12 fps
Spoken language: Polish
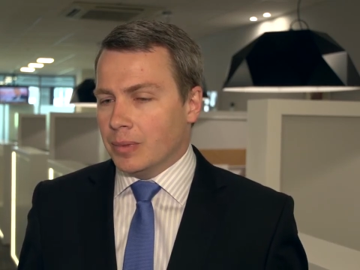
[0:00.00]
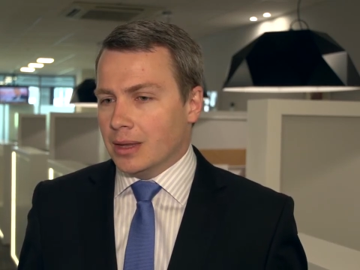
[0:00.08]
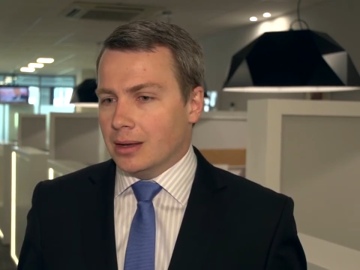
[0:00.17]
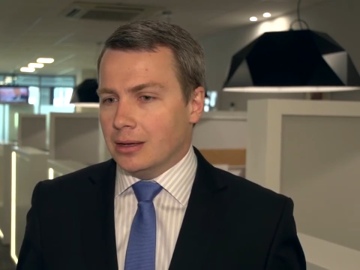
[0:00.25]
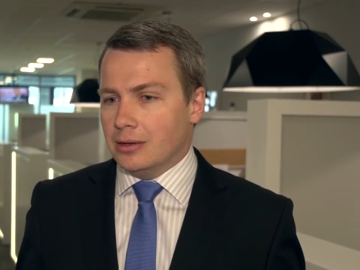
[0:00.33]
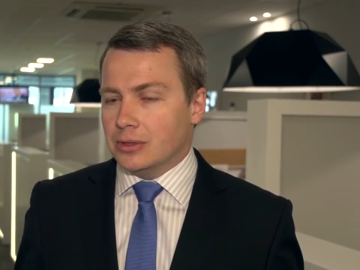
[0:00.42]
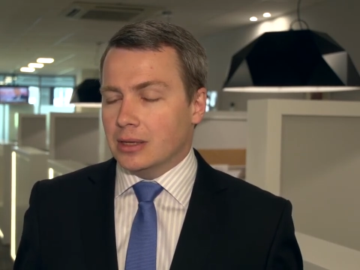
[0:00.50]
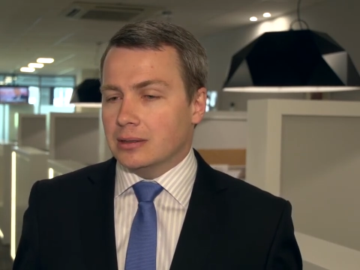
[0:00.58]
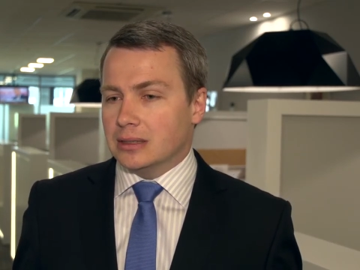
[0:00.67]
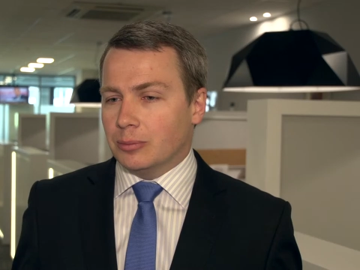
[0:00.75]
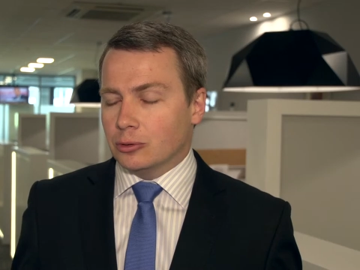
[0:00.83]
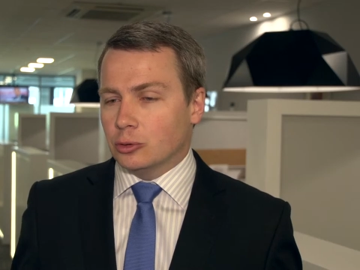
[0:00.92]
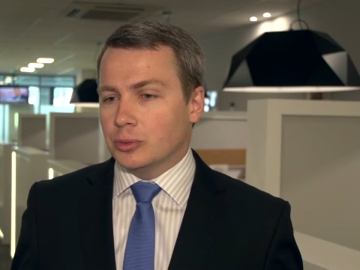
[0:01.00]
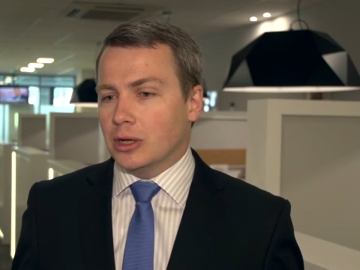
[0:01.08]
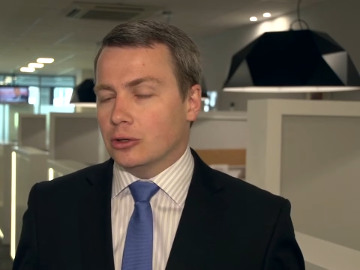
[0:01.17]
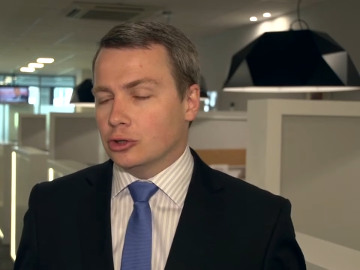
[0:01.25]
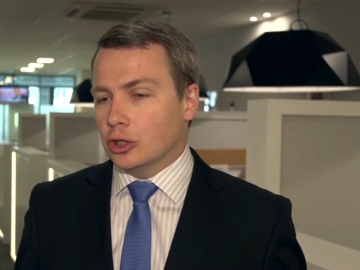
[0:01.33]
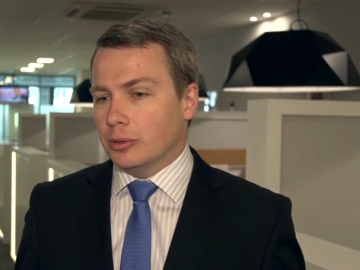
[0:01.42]
e, i w ten sposób
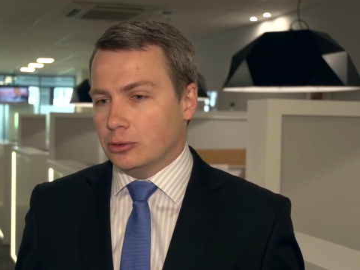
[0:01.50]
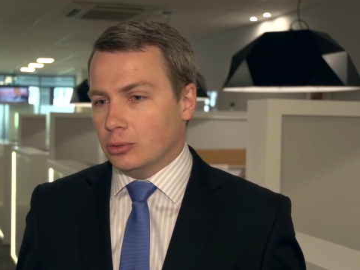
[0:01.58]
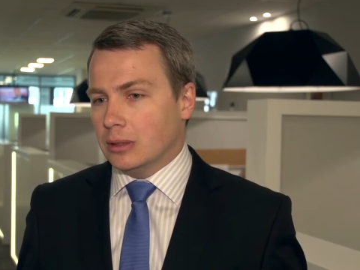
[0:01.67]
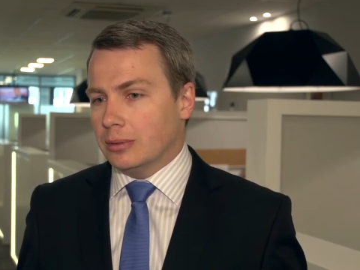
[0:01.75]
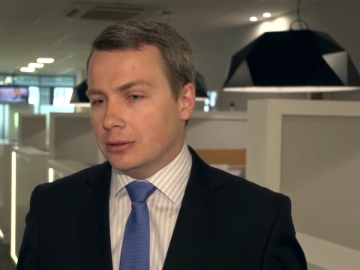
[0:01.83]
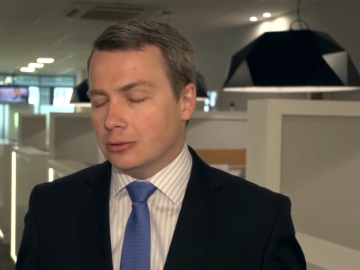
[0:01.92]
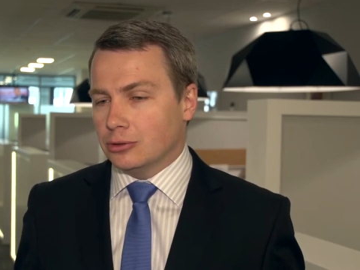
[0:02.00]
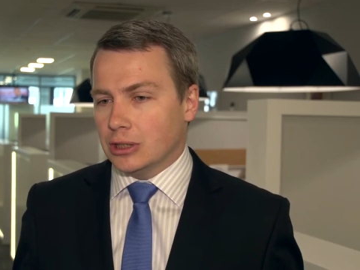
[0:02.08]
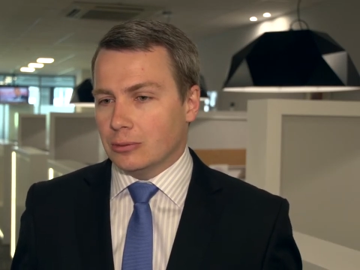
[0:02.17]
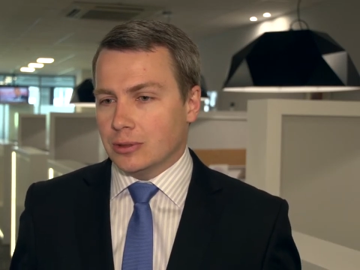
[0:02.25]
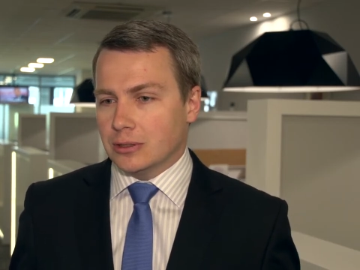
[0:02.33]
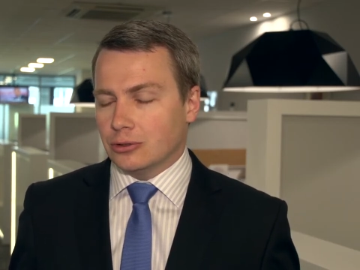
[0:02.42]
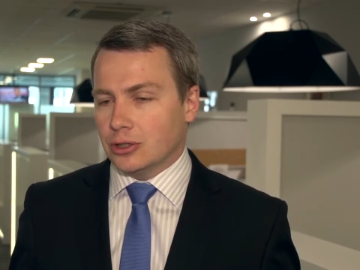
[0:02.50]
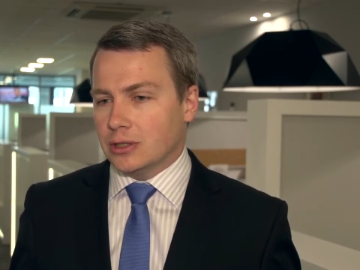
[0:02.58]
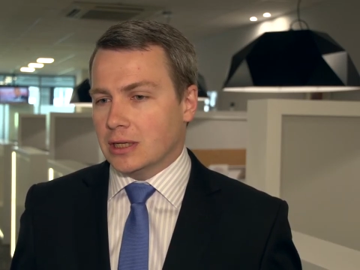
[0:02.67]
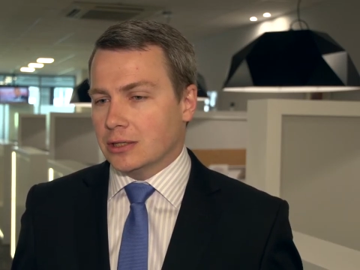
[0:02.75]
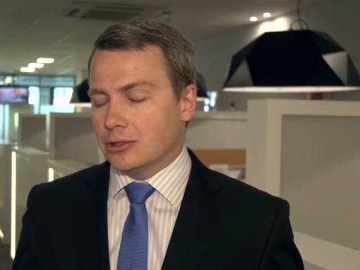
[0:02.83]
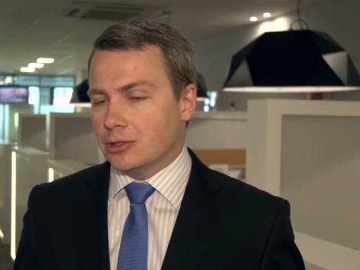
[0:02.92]
te osoby, które będą chciały
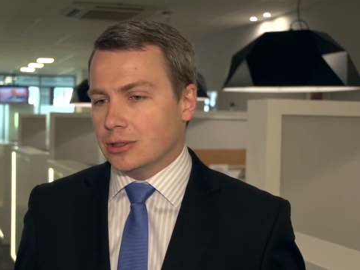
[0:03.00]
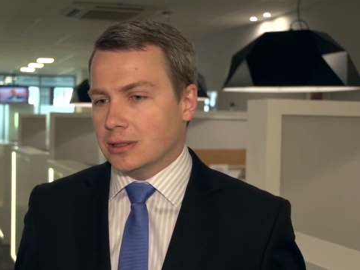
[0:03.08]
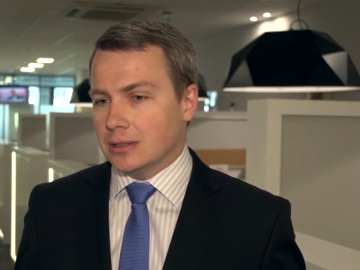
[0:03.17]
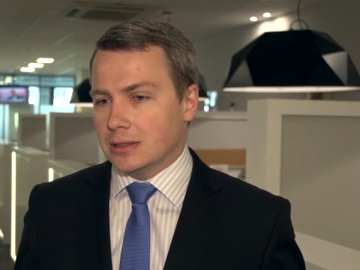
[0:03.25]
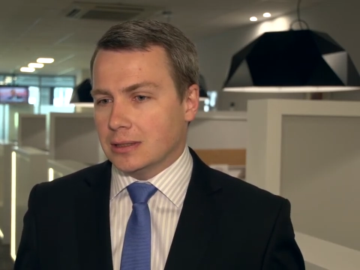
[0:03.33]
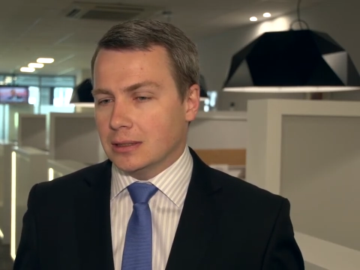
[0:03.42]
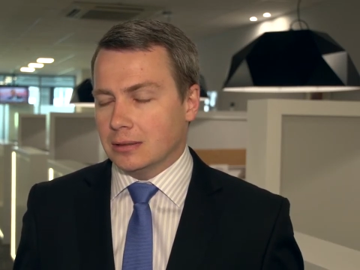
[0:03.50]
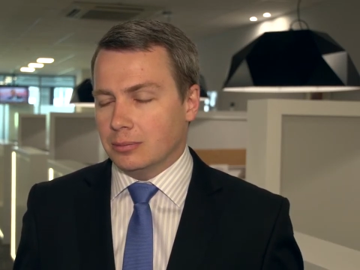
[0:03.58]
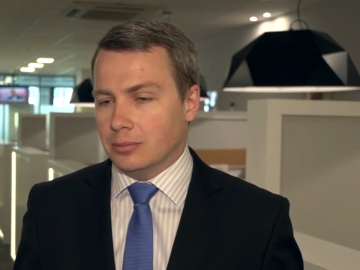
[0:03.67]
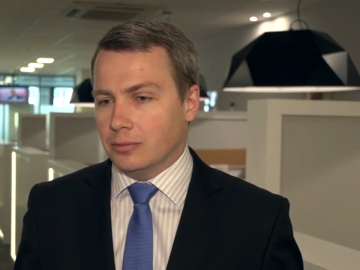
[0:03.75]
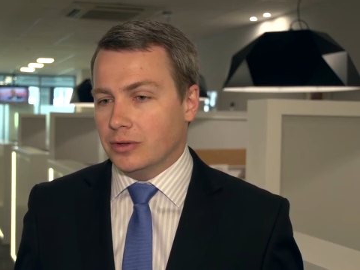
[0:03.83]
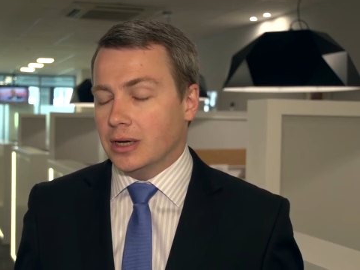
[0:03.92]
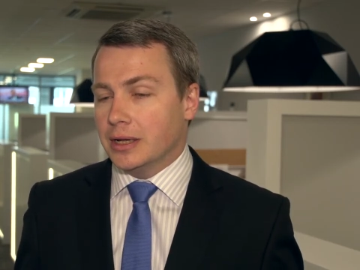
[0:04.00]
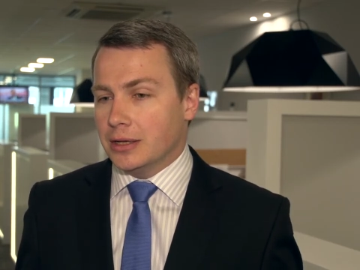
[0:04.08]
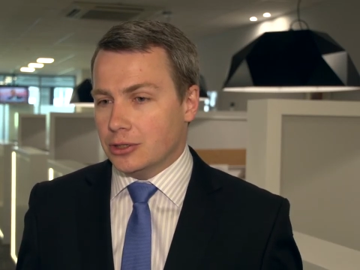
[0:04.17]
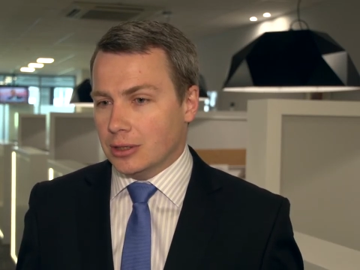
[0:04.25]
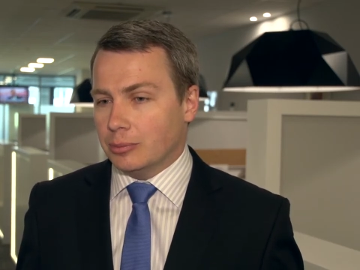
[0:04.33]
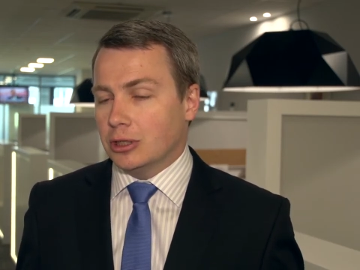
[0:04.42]
skorzystać e, z
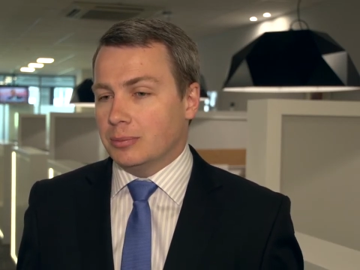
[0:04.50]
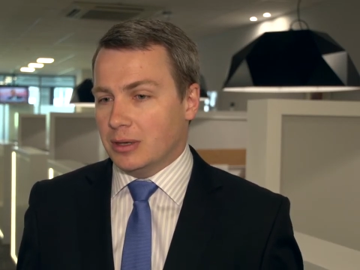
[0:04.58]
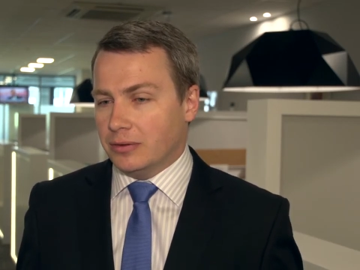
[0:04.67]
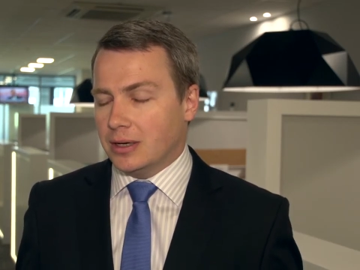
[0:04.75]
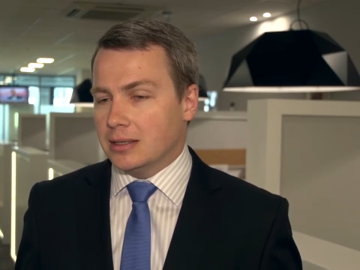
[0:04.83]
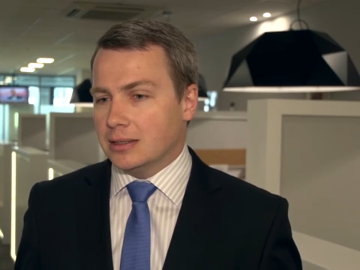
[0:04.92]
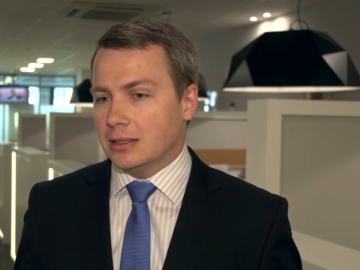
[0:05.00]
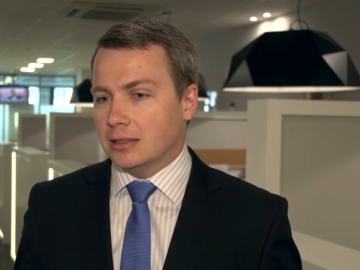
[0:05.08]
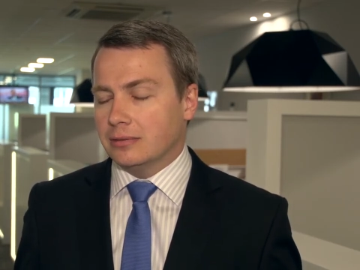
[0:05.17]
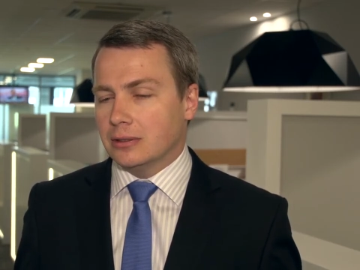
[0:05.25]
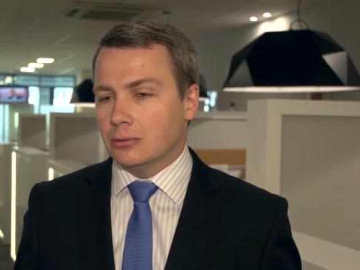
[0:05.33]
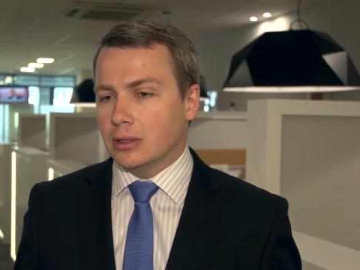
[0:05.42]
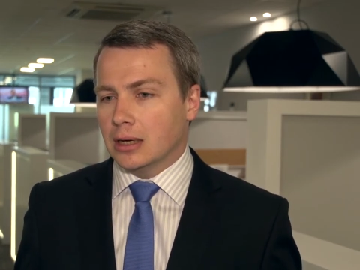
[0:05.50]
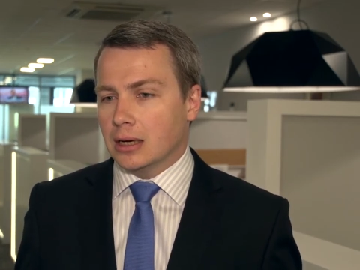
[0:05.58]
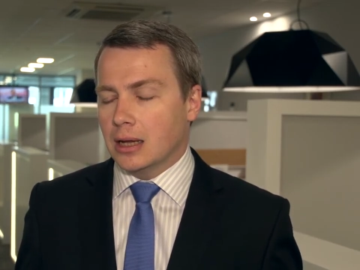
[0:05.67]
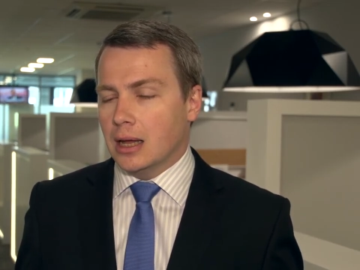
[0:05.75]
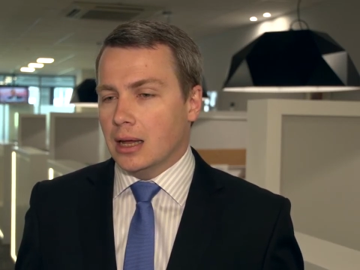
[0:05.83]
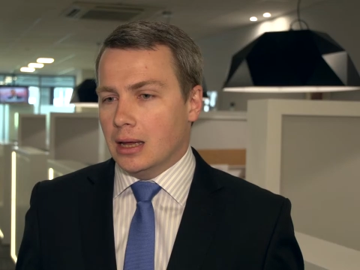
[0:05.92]
wynajęcia po tych preferencyjnych
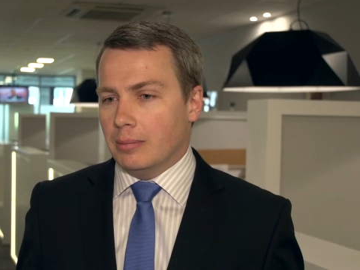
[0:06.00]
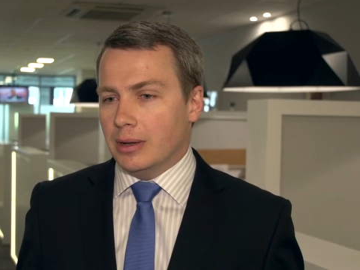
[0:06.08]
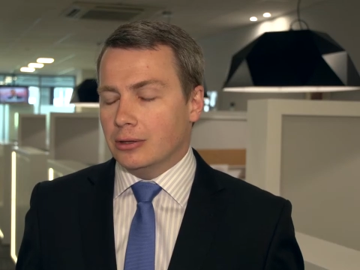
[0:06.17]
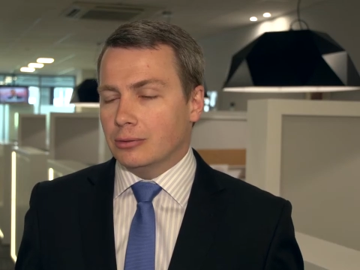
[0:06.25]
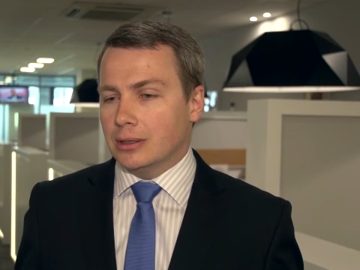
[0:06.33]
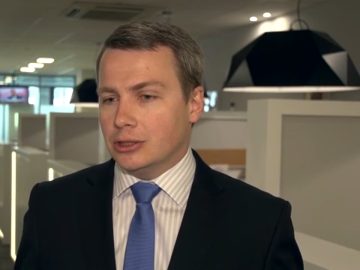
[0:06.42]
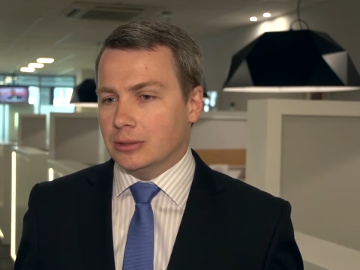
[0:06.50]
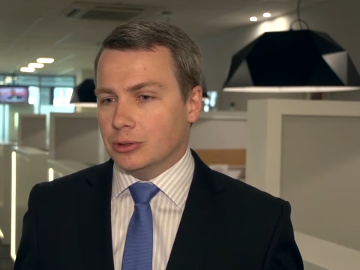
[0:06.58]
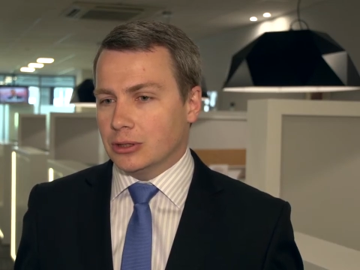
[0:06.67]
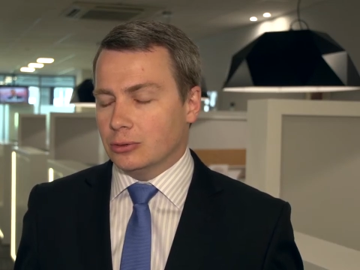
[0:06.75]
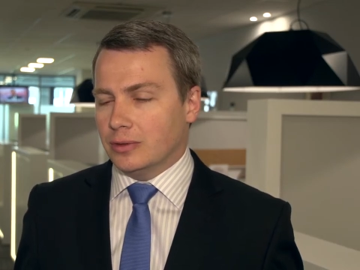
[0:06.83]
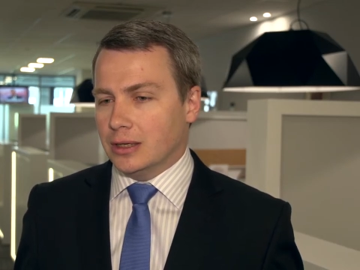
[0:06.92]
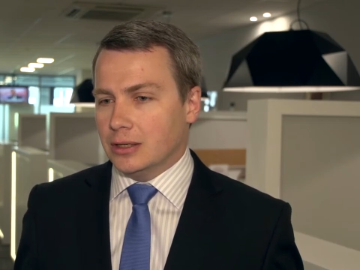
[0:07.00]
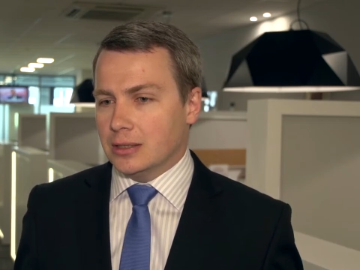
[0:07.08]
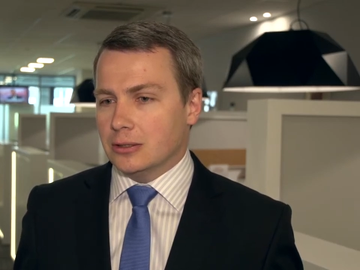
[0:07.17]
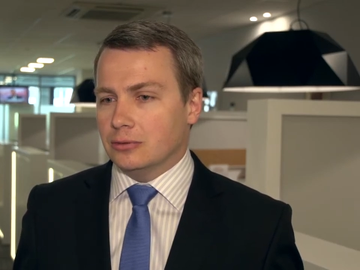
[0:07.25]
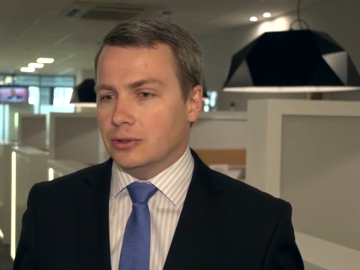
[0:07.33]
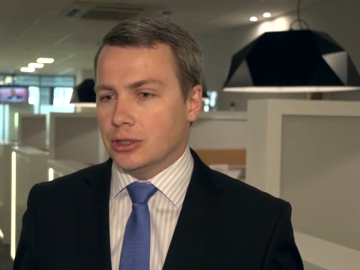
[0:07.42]
warunkach, będą na liście przesuwane
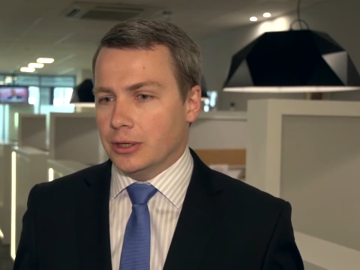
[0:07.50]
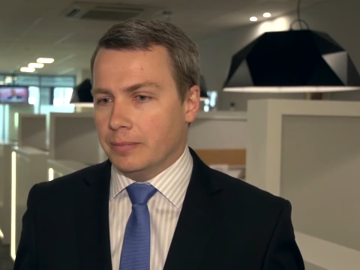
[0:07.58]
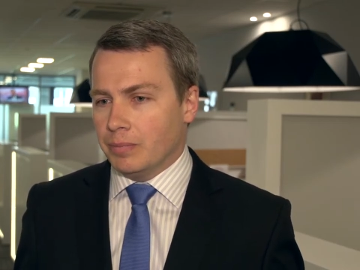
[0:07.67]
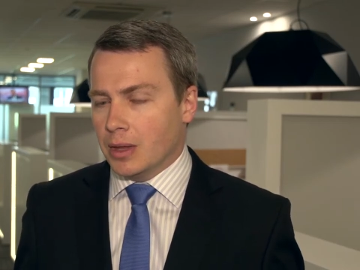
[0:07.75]
nieco wyżej.